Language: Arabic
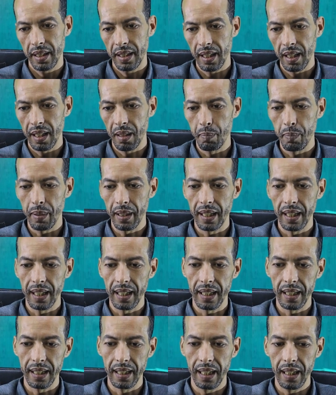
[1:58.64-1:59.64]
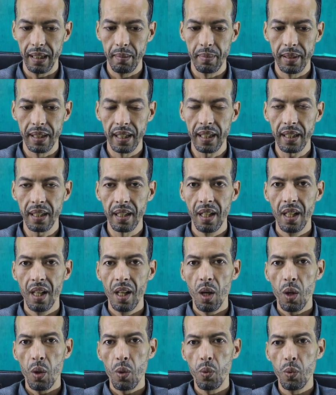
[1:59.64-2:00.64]
ديال الباك الاخر ديال 5
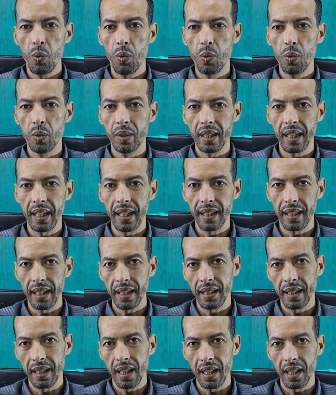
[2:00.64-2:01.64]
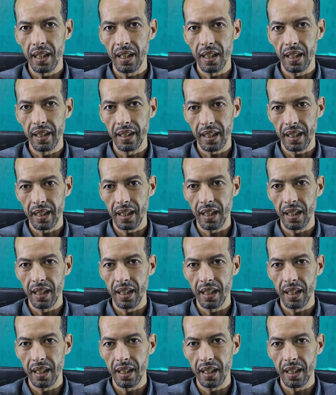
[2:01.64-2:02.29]
وزائد ان هذاك